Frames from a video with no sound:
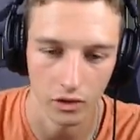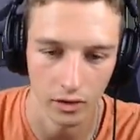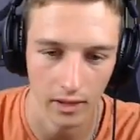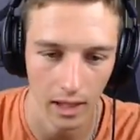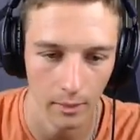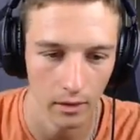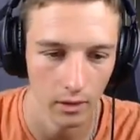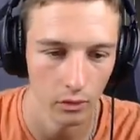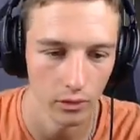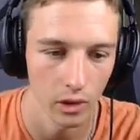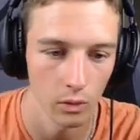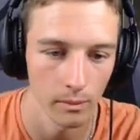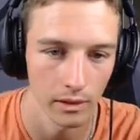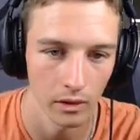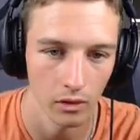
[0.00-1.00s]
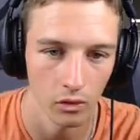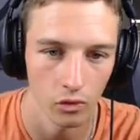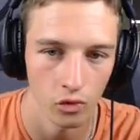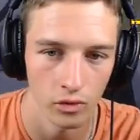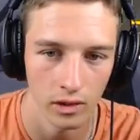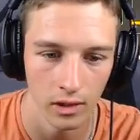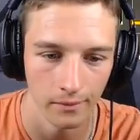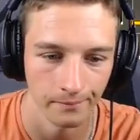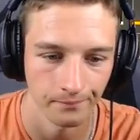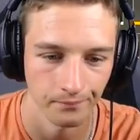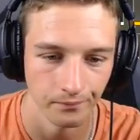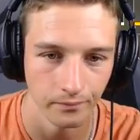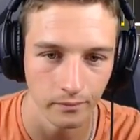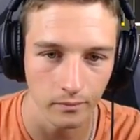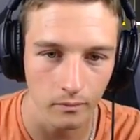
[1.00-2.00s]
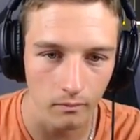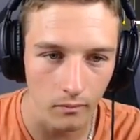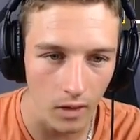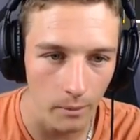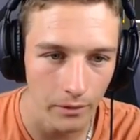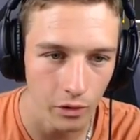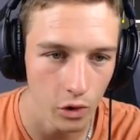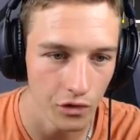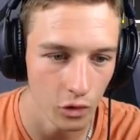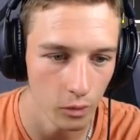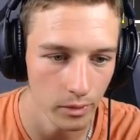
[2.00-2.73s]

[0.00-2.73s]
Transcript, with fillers: je vais carrément le délouer maintenant le John Deere parce que je vais